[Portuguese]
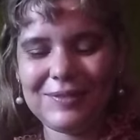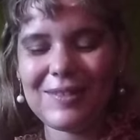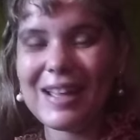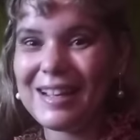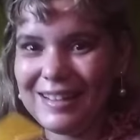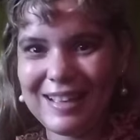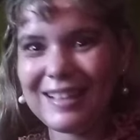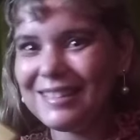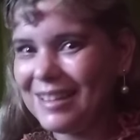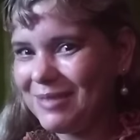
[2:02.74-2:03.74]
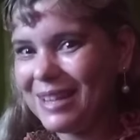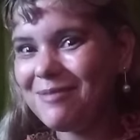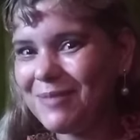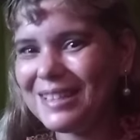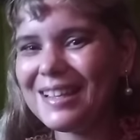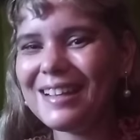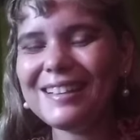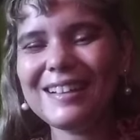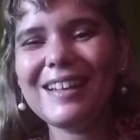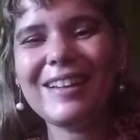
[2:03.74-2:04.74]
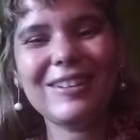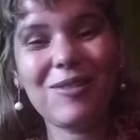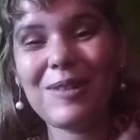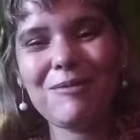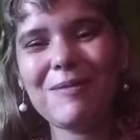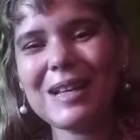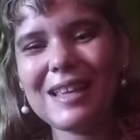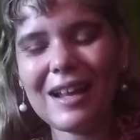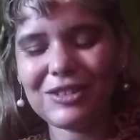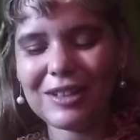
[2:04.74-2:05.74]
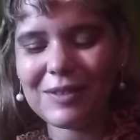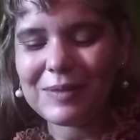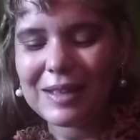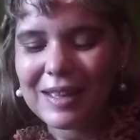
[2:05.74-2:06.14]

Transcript: tô aí, quem quiser me dar de presente, né? Que eu amo maquiagem, né?